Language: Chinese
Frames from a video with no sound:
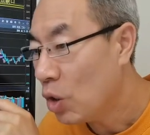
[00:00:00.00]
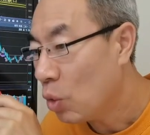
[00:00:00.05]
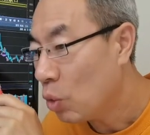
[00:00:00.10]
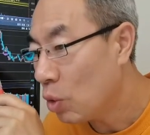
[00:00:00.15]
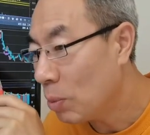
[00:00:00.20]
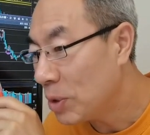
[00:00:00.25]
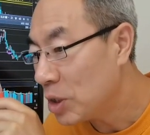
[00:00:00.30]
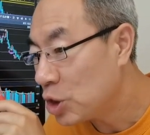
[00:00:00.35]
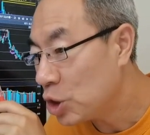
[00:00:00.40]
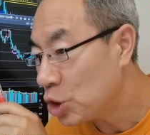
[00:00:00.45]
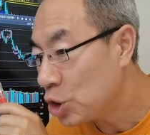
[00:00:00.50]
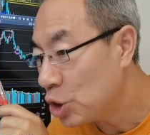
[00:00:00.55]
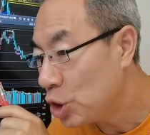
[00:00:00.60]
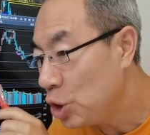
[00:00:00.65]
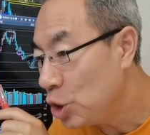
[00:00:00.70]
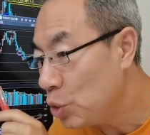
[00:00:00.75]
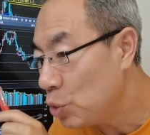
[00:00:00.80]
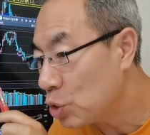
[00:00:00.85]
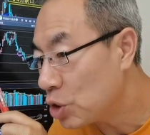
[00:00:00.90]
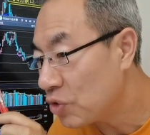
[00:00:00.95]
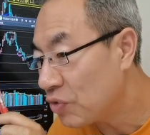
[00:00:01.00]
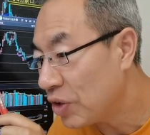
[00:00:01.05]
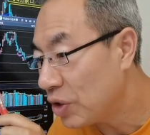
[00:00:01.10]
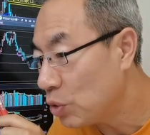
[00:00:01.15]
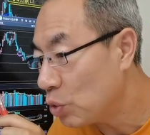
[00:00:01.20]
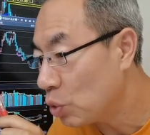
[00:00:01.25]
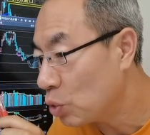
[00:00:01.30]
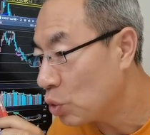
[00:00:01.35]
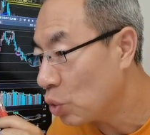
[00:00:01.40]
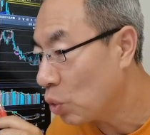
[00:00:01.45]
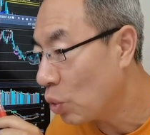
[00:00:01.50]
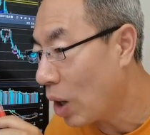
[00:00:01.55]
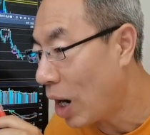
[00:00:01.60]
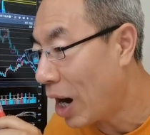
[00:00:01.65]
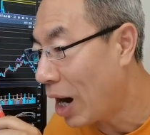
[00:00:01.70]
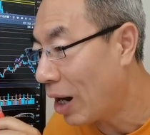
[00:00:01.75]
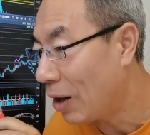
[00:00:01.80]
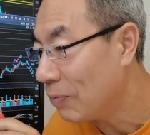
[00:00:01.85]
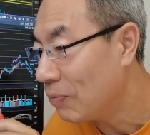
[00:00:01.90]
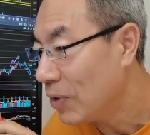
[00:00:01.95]
我们这是六十分钟图
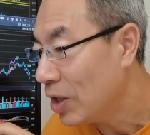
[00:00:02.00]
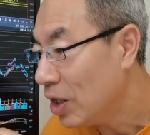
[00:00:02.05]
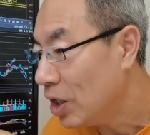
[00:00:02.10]
啊，